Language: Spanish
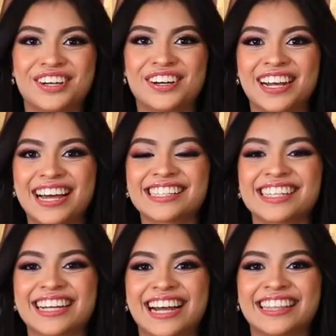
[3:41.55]
Hola,
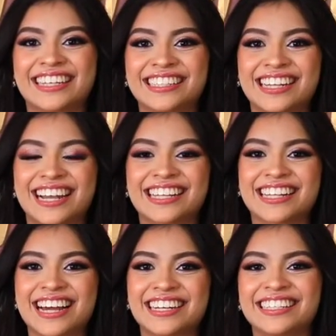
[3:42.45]
soy Catherine
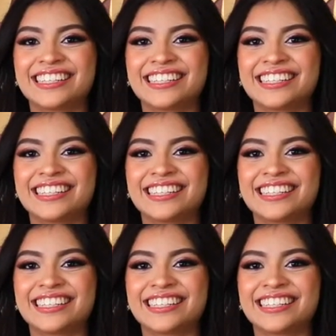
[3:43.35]
Salazar